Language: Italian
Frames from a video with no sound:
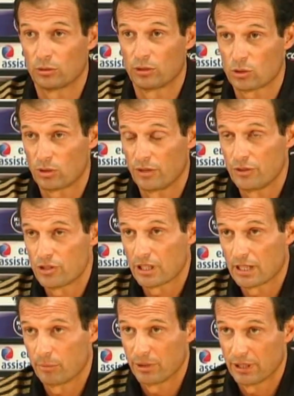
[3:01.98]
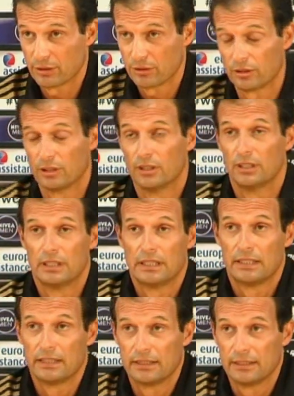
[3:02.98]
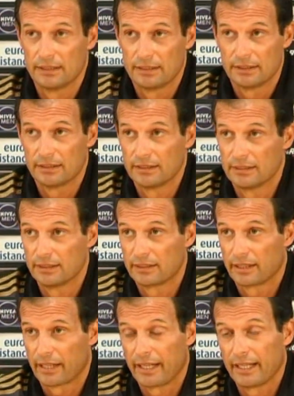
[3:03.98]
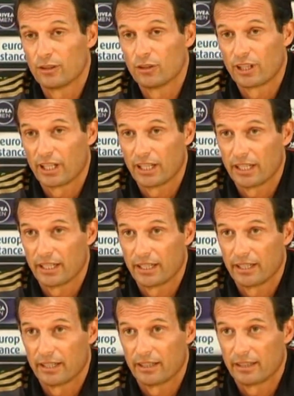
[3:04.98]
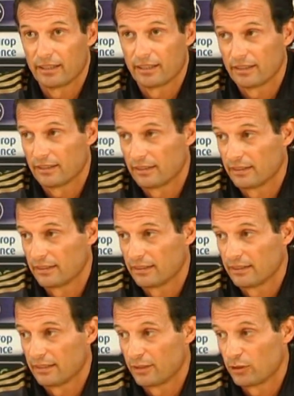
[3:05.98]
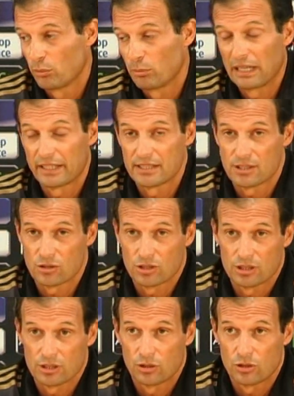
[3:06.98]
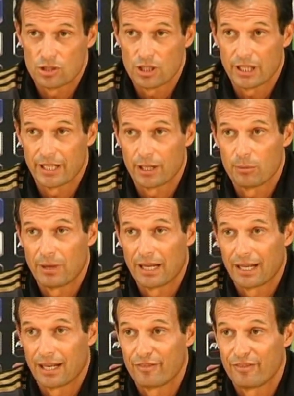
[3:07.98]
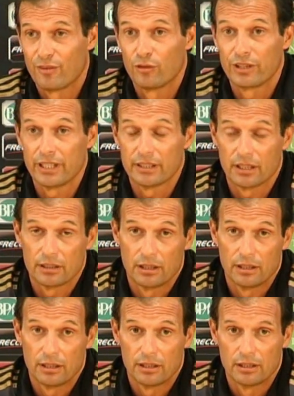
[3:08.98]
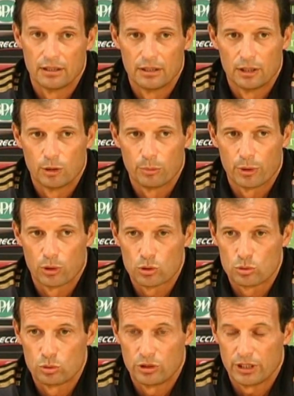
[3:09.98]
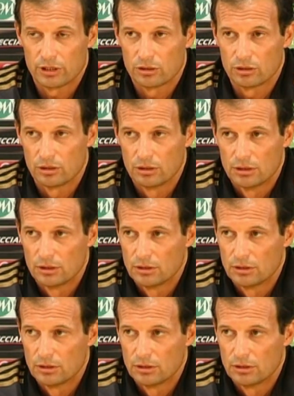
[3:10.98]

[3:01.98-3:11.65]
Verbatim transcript: quando una squadra vince il campionato eh, credo che eh, è normale che sia così, che rimanga la favorita de, per lo scudetto.